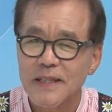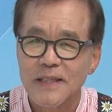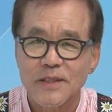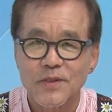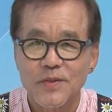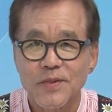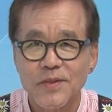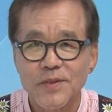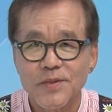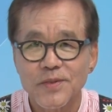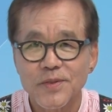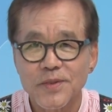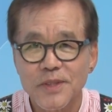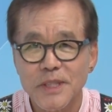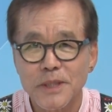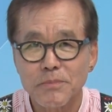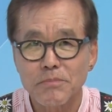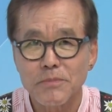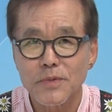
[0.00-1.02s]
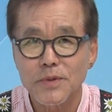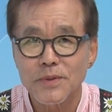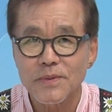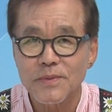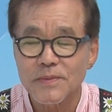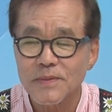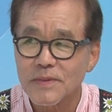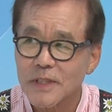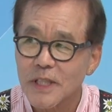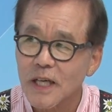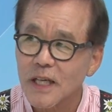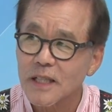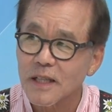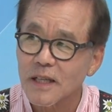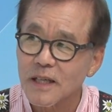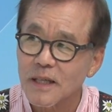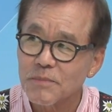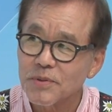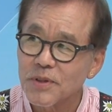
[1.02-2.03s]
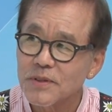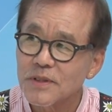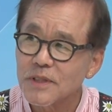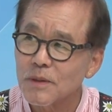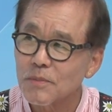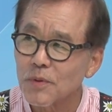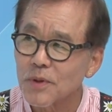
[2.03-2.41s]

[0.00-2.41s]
스위스 신문사에다가 편지를